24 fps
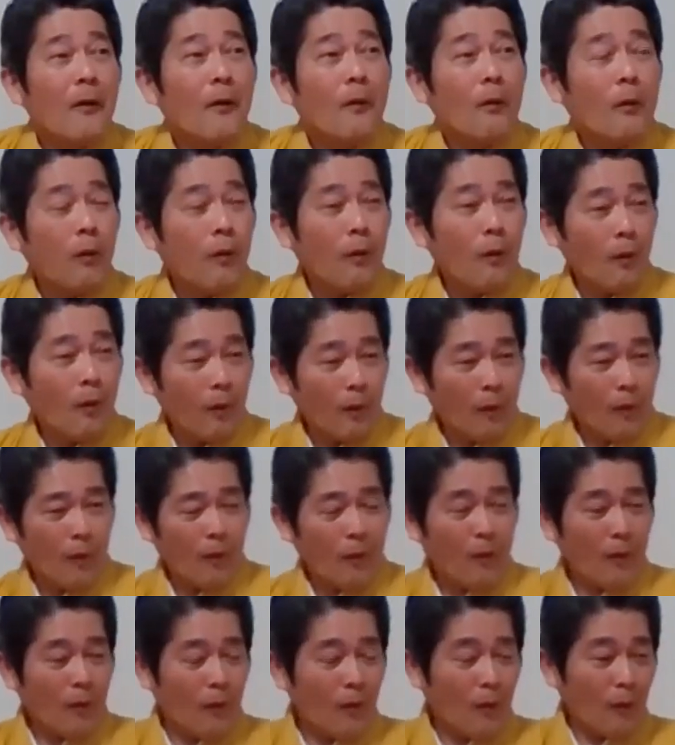
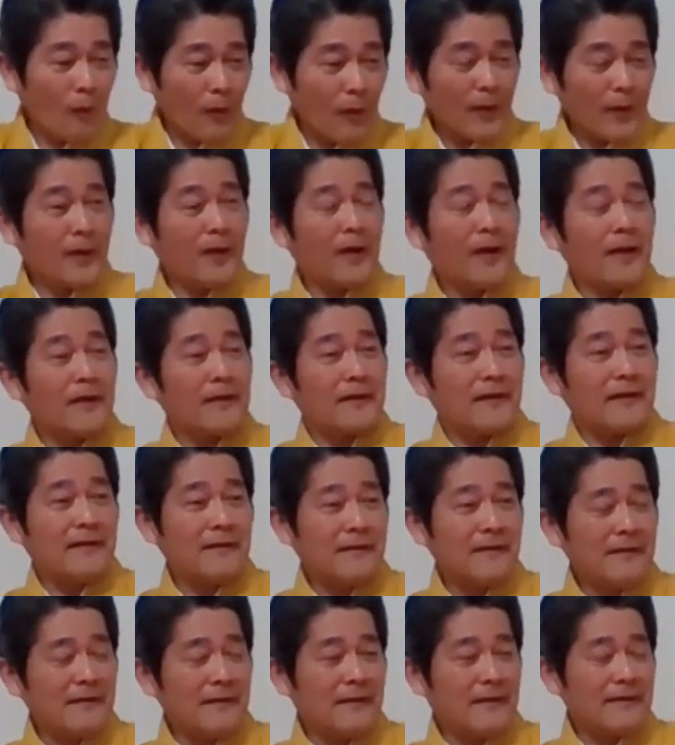おお、これかい。
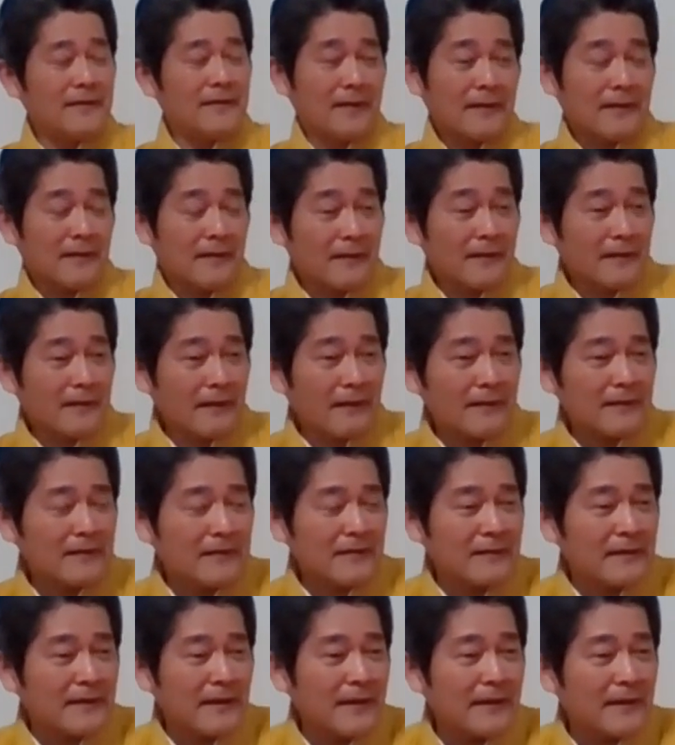ええー、なかなか
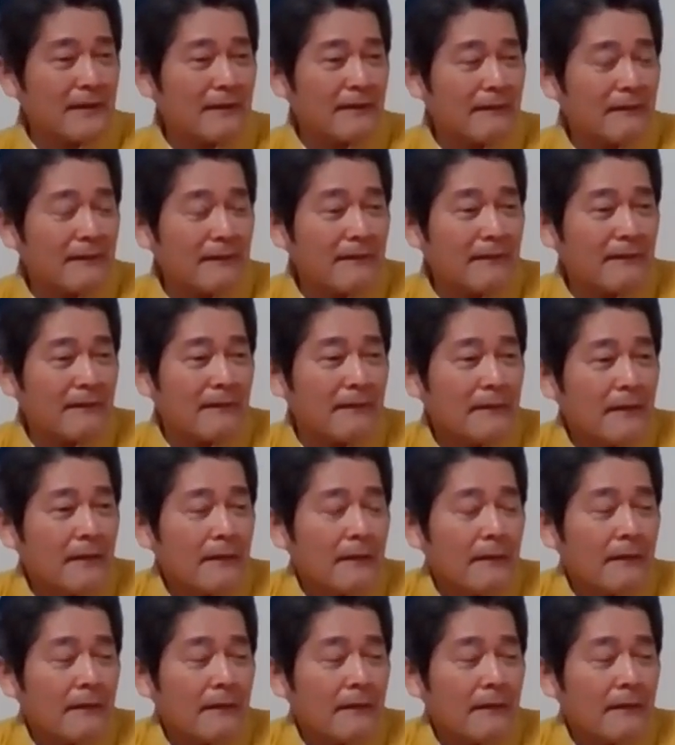いいね。